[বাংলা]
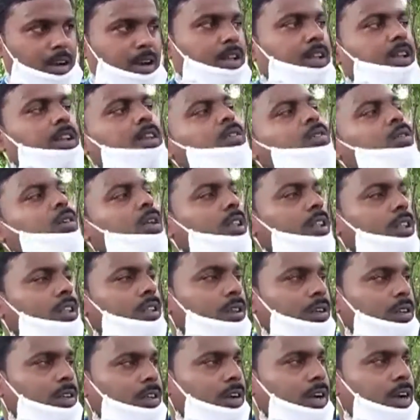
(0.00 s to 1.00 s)
গাড়ি এলে ঘুরিয়ে দিতে
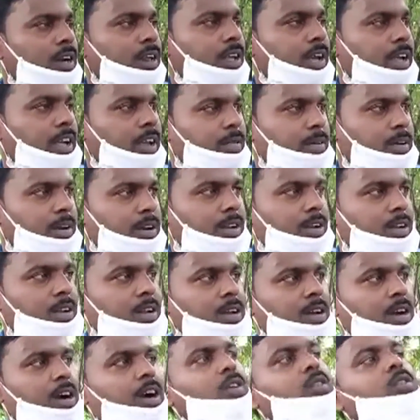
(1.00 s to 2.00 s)
হচ্ছে গাড়ি যাবে না
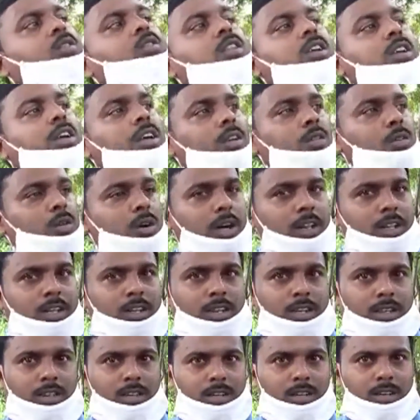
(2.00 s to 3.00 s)
আরও ওদিকে লোক আছে
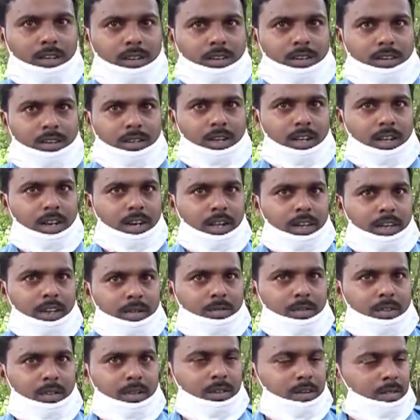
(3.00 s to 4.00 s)
ছেলে আছে
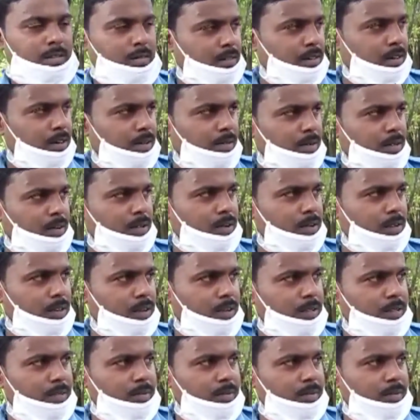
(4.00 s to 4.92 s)
আমাদের ডিউটি করছে